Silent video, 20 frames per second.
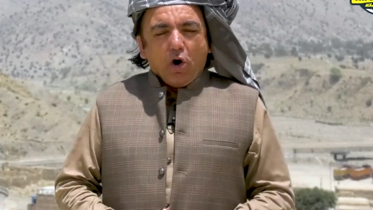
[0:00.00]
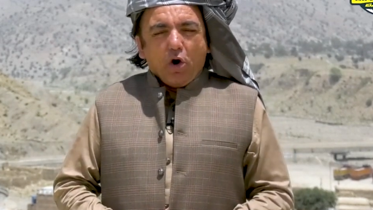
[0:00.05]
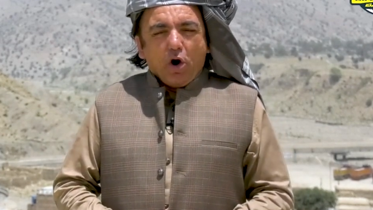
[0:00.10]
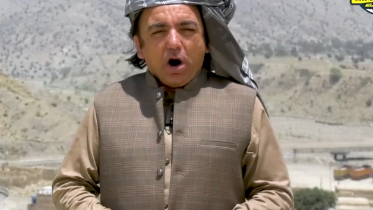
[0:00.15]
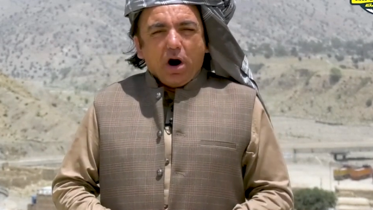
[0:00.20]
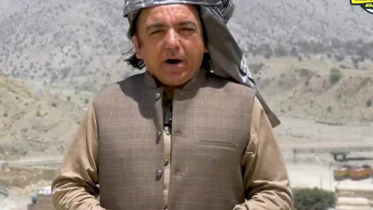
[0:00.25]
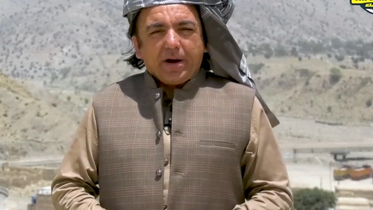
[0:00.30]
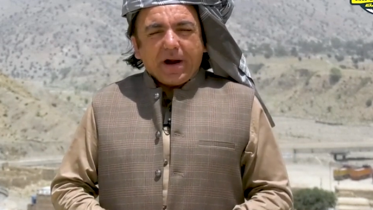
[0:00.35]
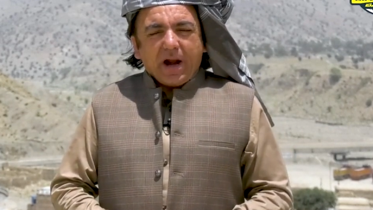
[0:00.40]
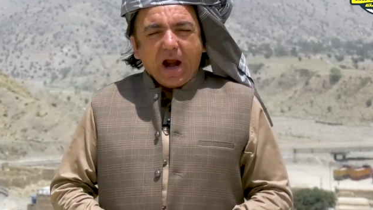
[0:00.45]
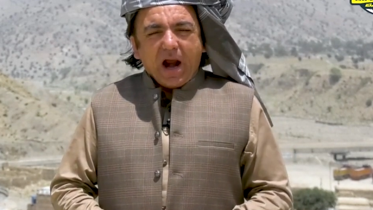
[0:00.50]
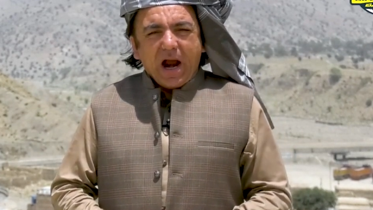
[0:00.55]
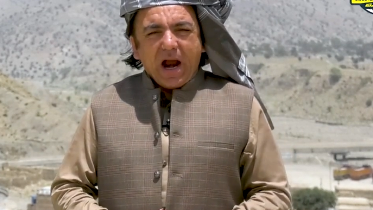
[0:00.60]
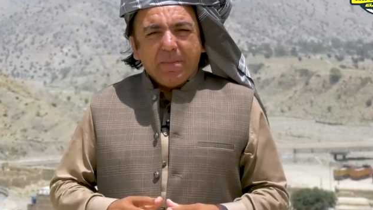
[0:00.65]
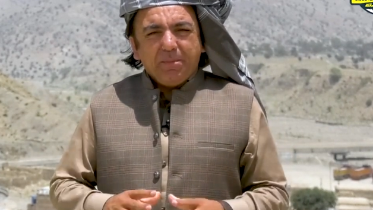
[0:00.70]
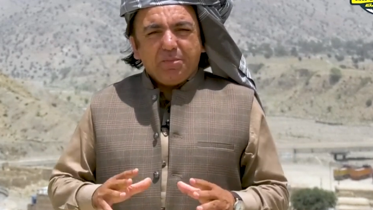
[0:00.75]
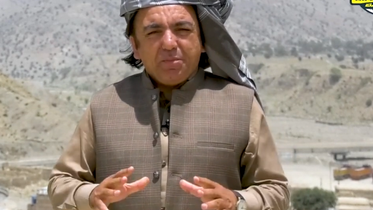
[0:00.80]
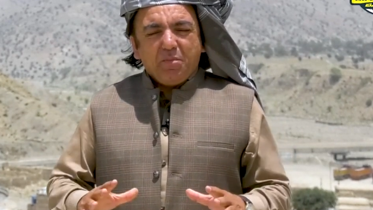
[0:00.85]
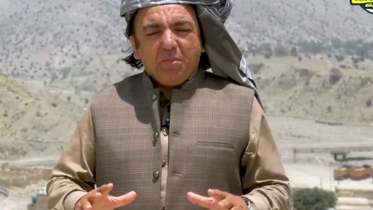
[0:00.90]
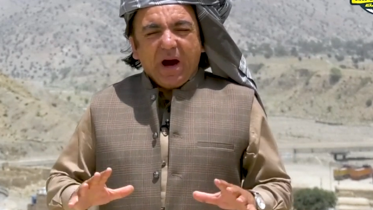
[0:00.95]
और
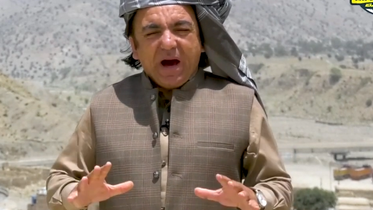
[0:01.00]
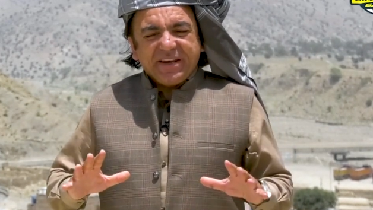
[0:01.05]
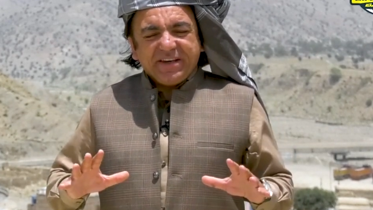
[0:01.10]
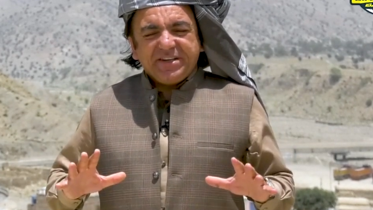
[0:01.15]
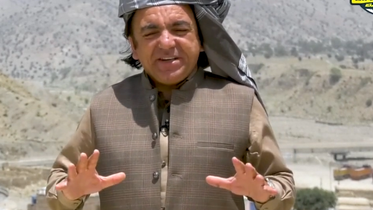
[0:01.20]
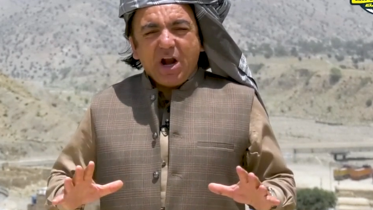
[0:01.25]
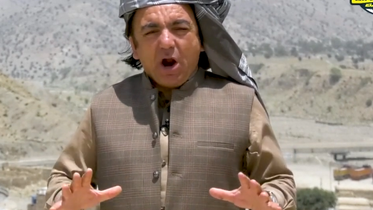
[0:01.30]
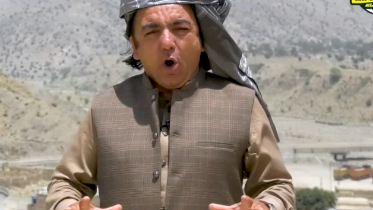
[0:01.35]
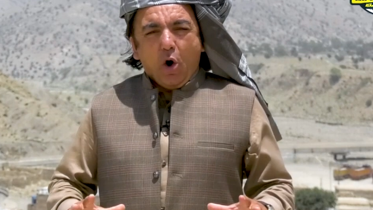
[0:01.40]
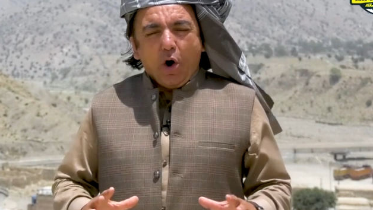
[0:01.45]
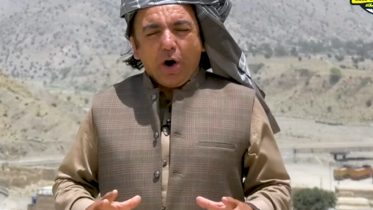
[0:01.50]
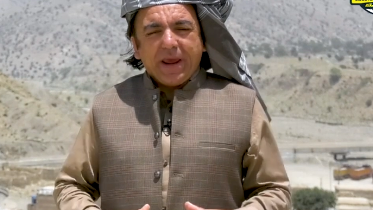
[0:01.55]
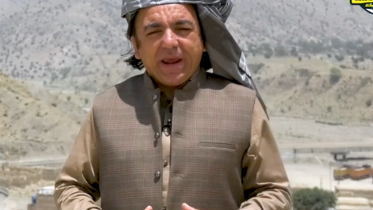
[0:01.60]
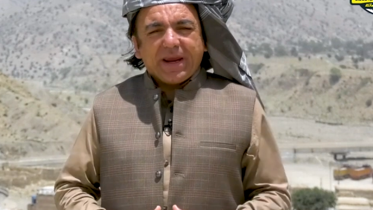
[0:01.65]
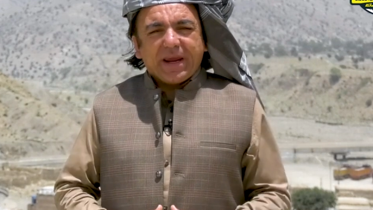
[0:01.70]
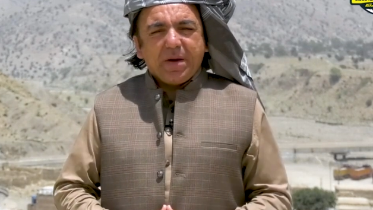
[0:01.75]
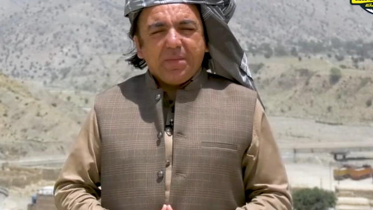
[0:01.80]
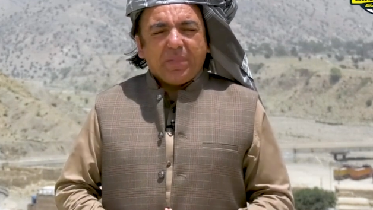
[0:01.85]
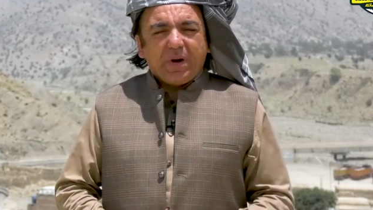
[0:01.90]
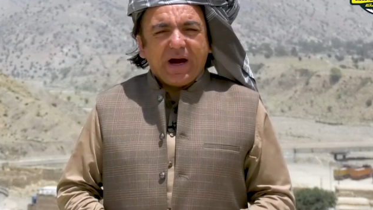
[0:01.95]
अब मर्ज होने
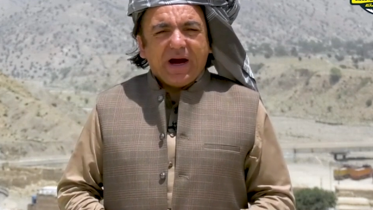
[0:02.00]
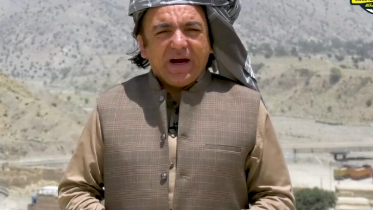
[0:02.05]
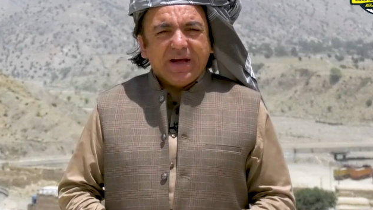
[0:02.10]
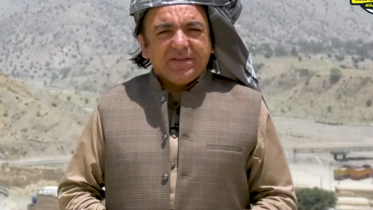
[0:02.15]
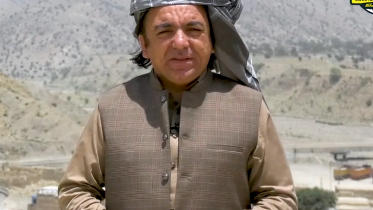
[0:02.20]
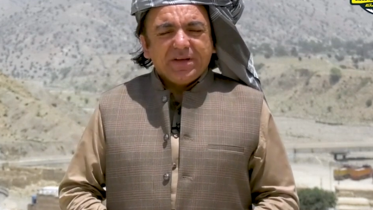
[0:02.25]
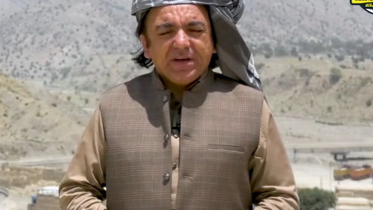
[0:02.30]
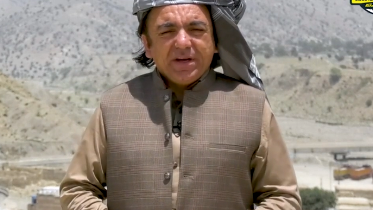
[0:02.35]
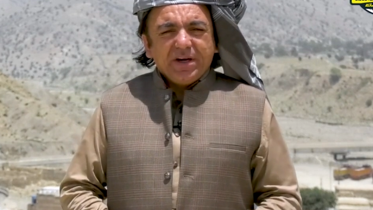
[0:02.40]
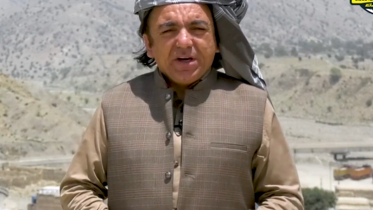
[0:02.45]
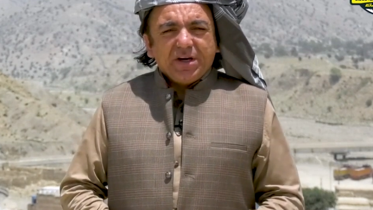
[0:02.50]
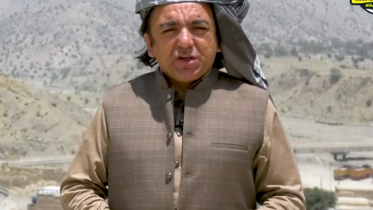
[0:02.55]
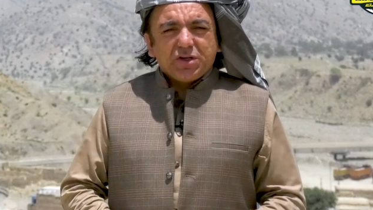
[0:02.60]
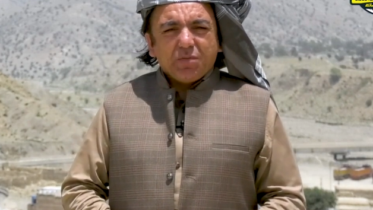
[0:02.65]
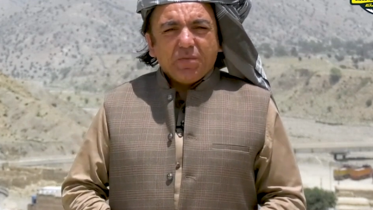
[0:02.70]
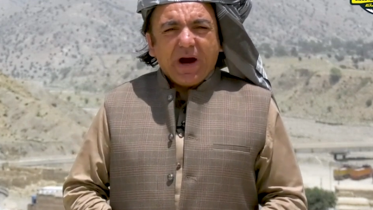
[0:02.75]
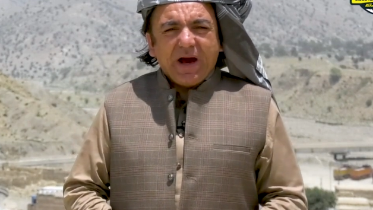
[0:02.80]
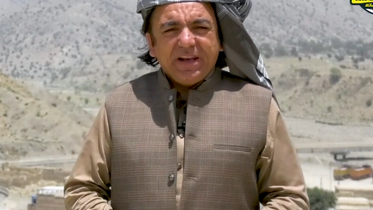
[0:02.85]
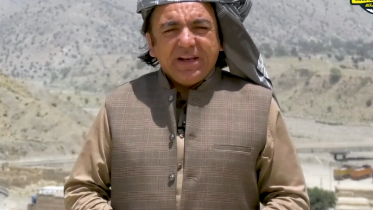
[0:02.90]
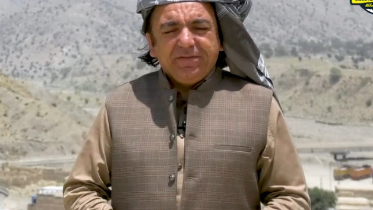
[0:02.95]
के बाद
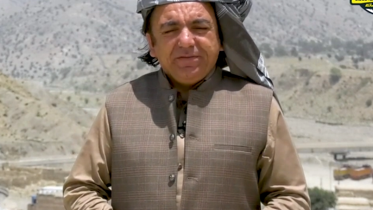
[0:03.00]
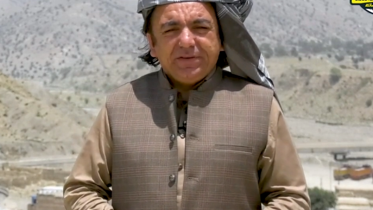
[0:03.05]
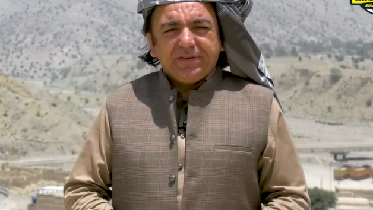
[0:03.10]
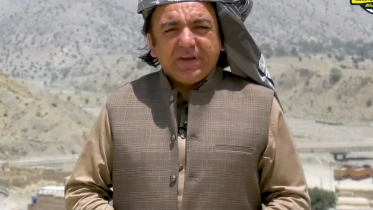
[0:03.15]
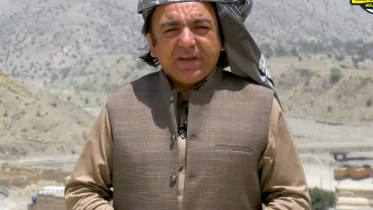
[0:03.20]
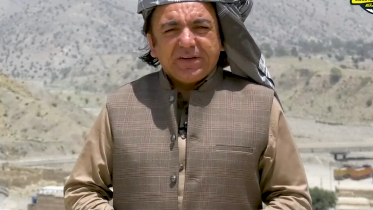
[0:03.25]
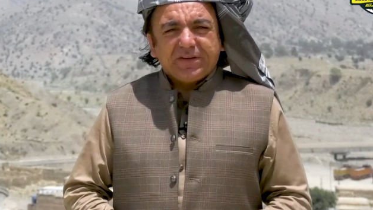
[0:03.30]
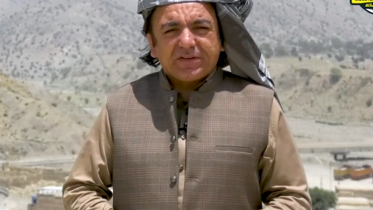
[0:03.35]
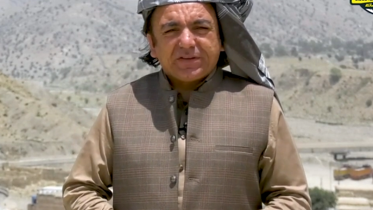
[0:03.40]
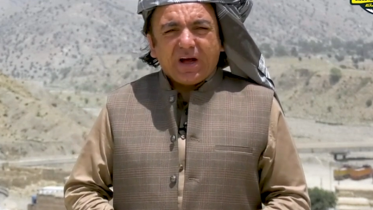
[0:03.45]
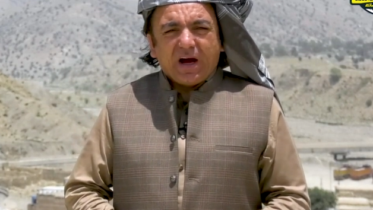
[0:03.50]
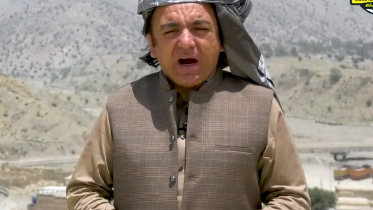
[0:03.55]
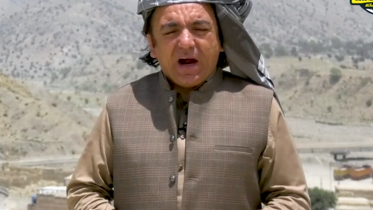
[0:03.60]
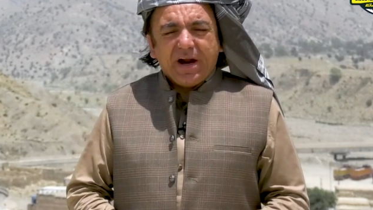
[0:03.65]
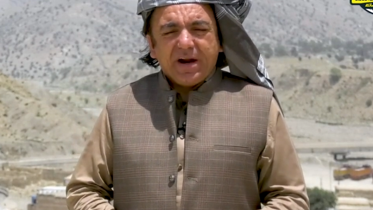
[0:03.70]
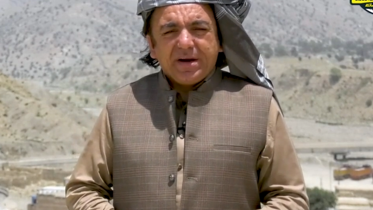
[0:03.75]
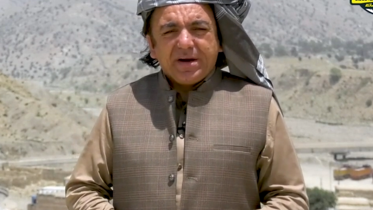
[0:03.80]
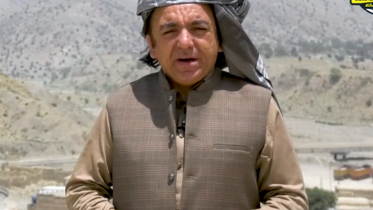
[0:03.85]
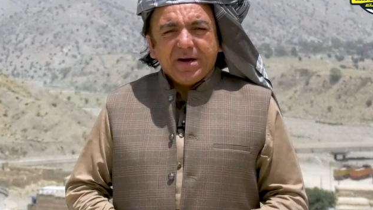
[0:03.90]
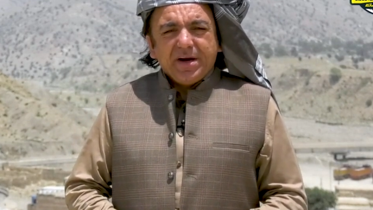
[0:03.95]
शुमाली
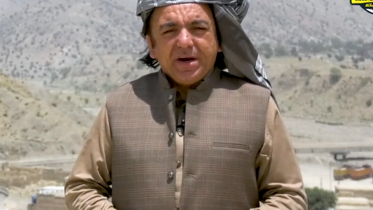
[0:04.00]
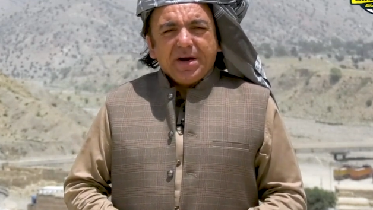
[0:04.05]
वजरस्तान